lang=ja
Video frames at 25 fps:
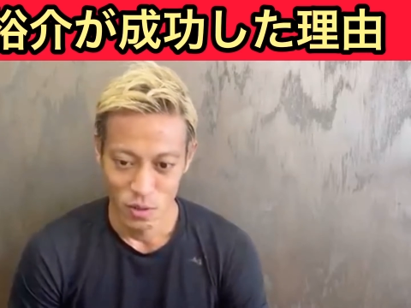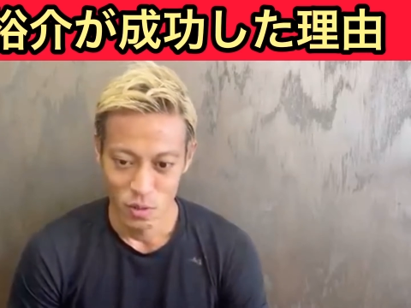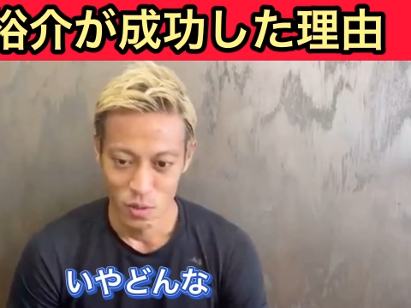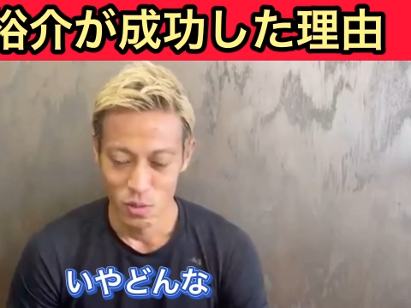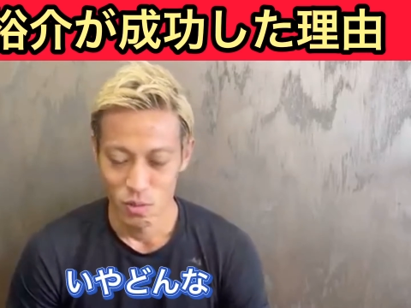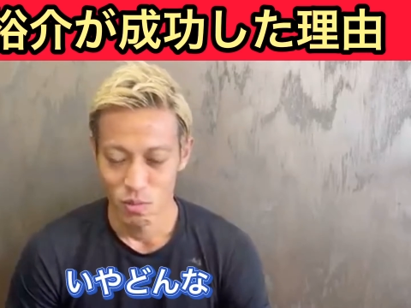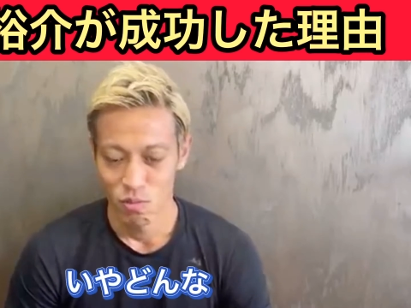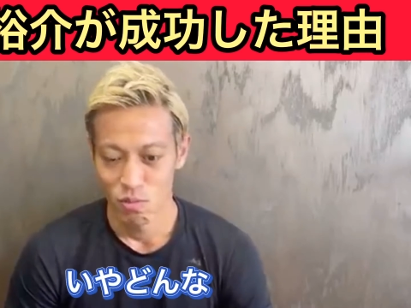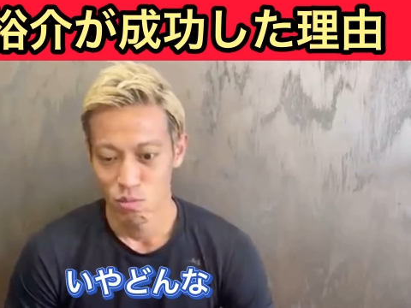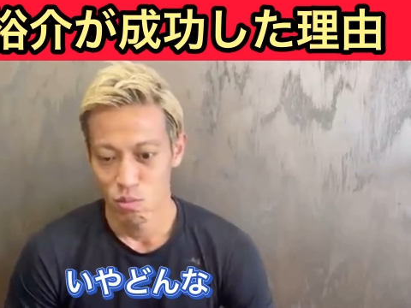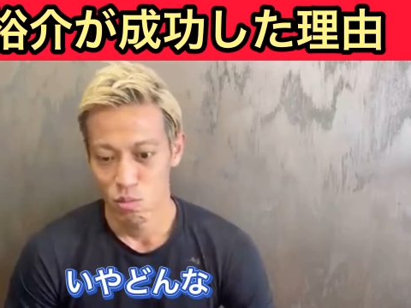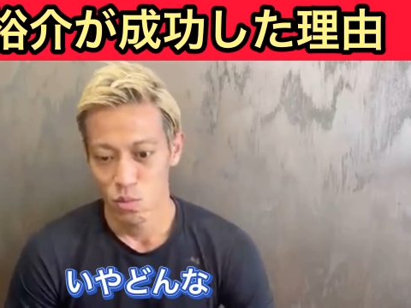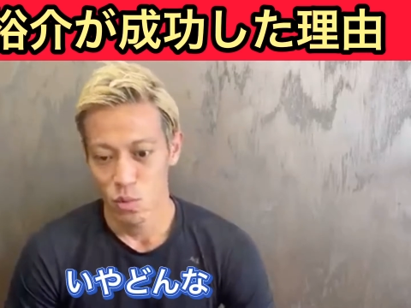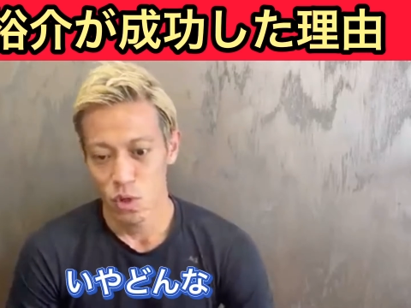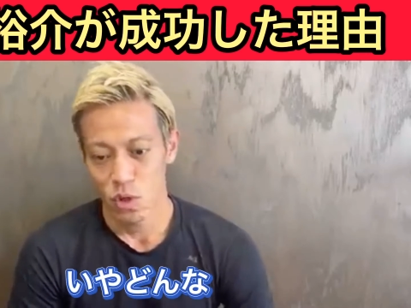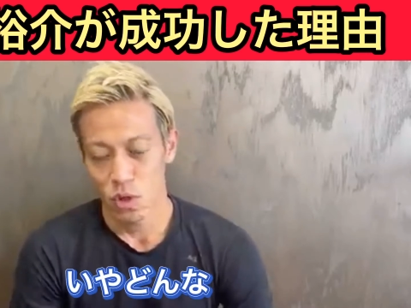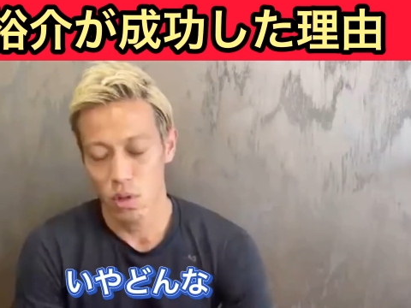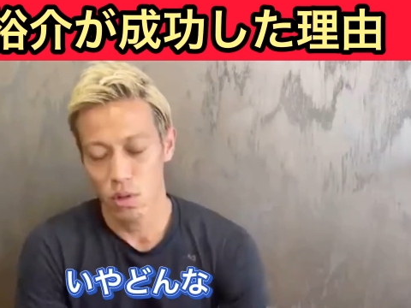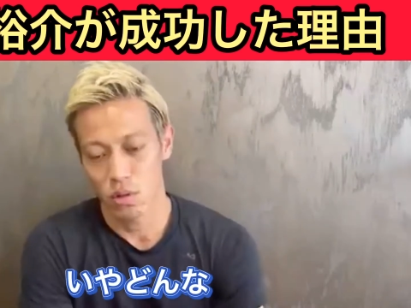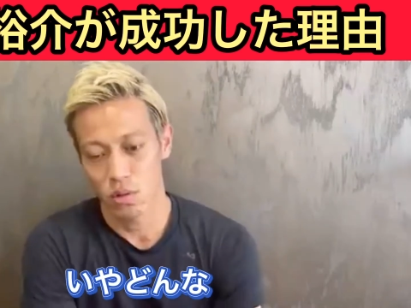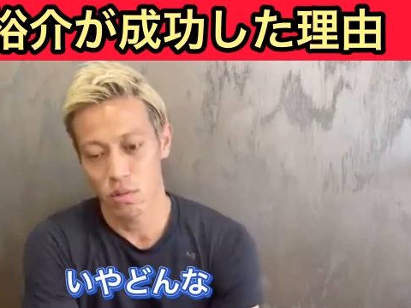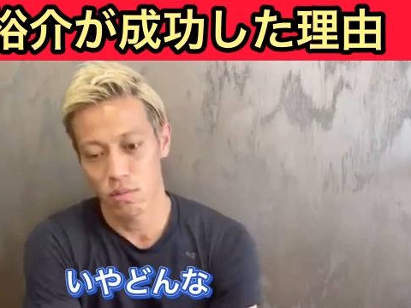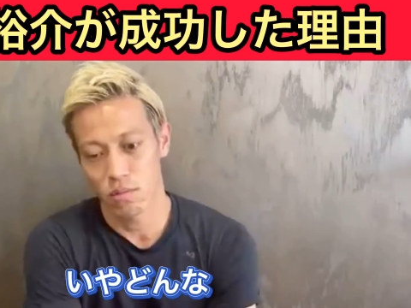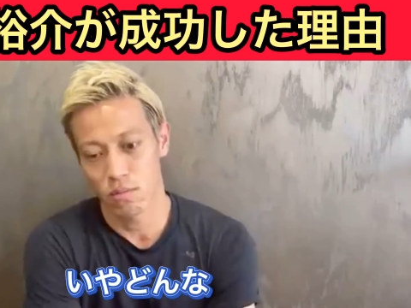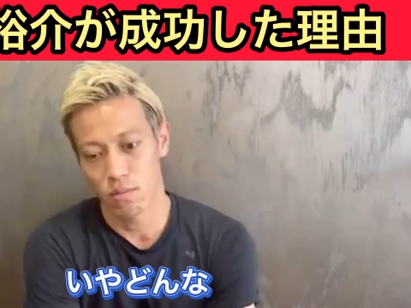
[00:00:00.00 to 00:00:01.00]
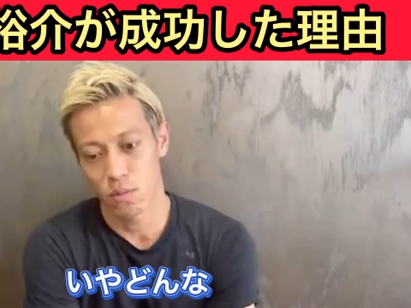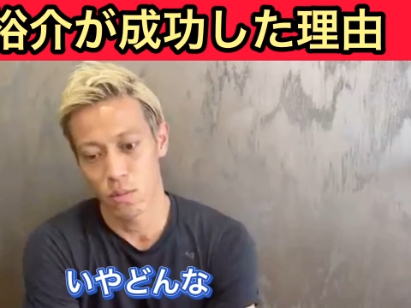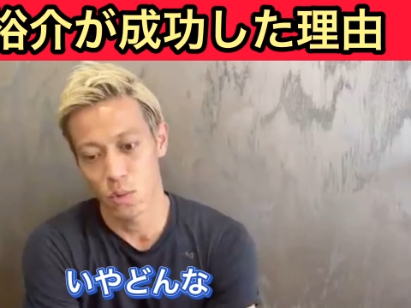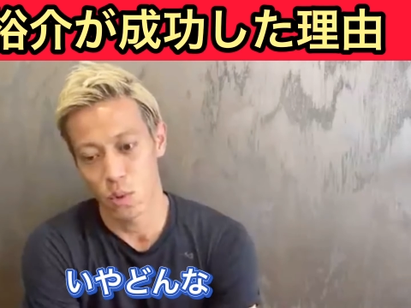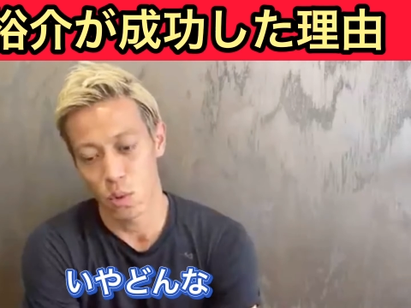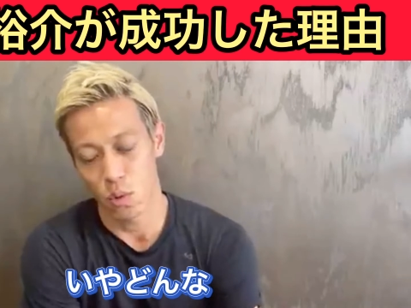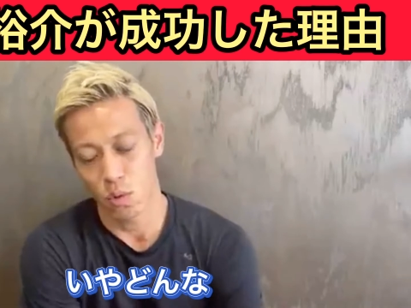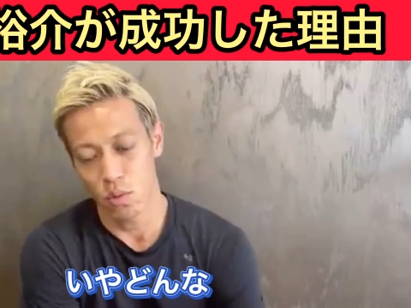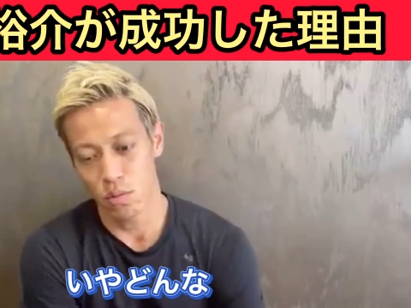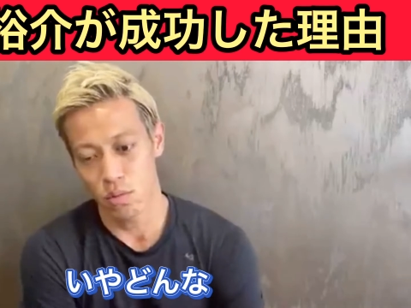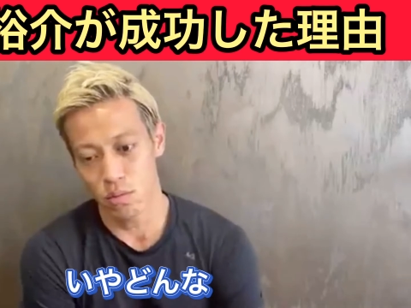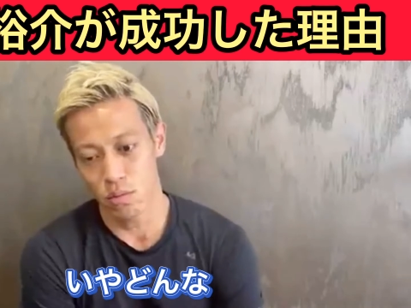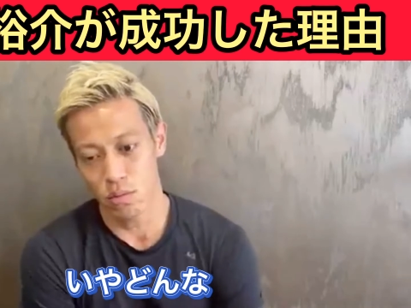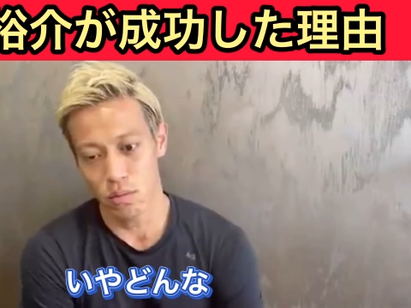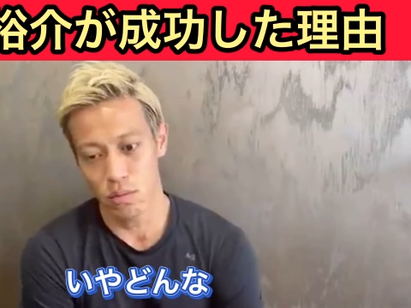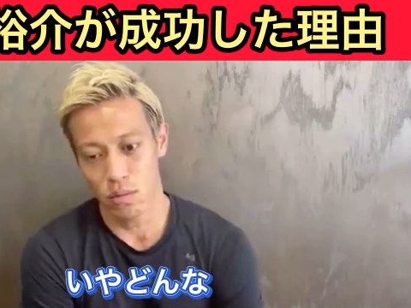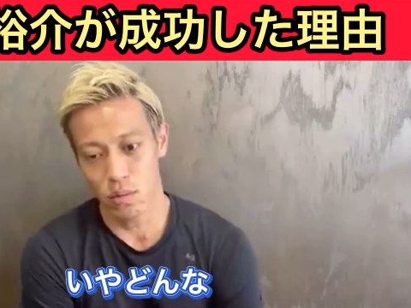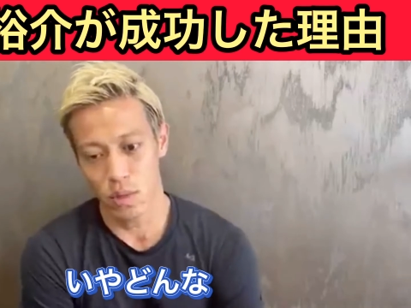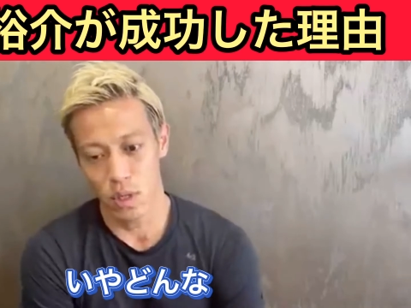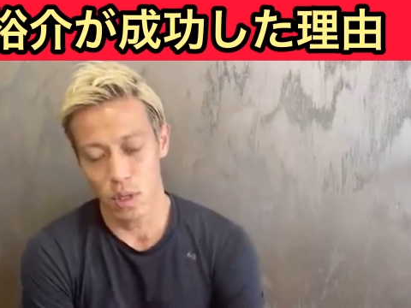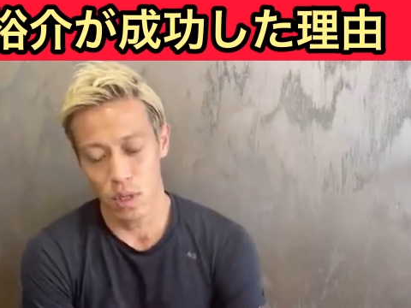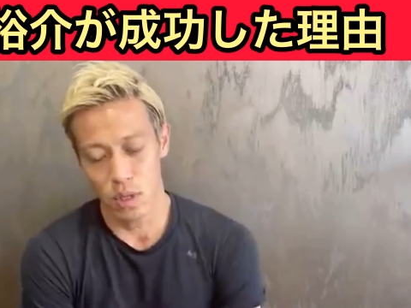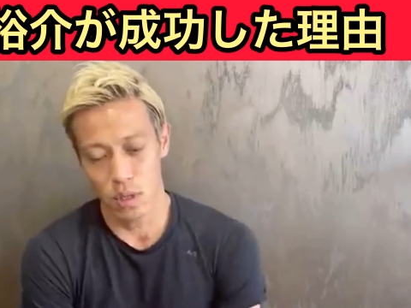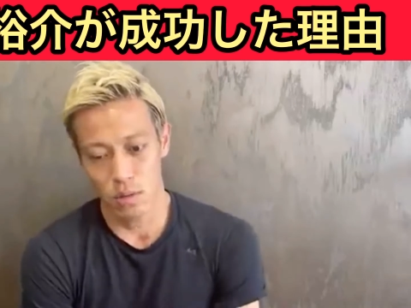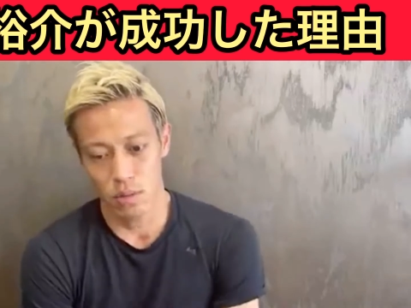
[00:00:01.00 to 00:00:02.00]
いいやどん
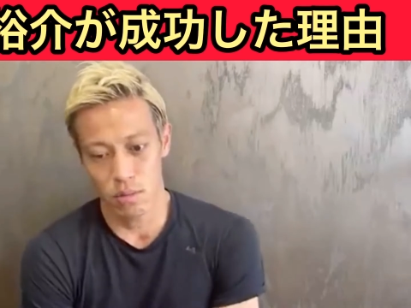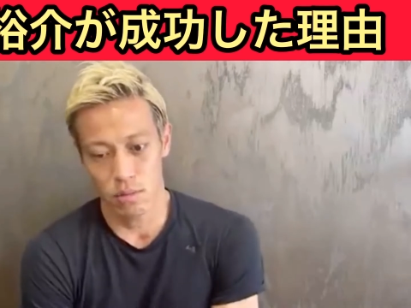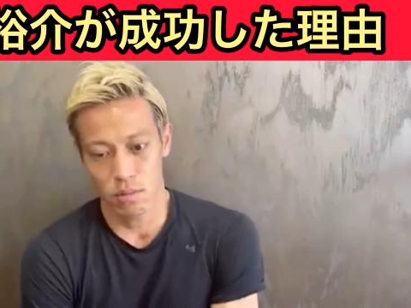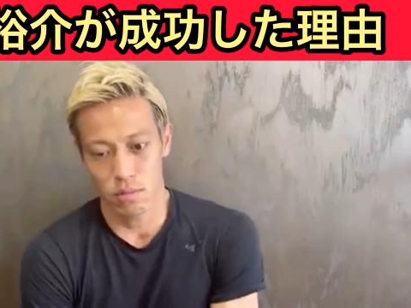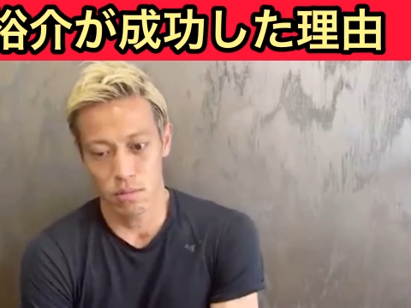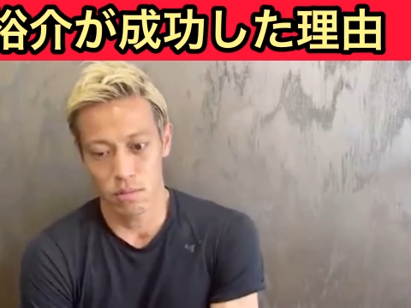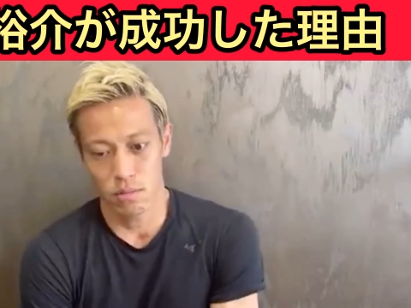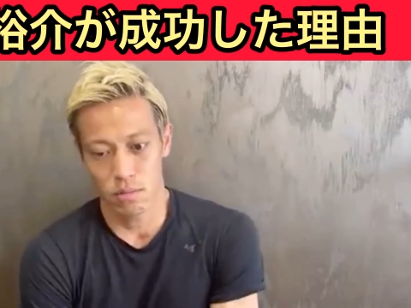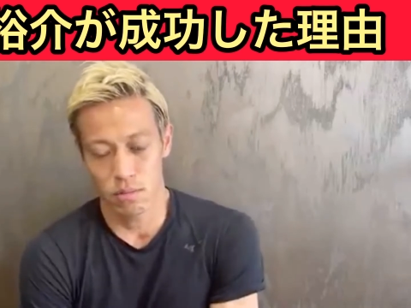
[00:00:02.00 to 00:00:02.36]
な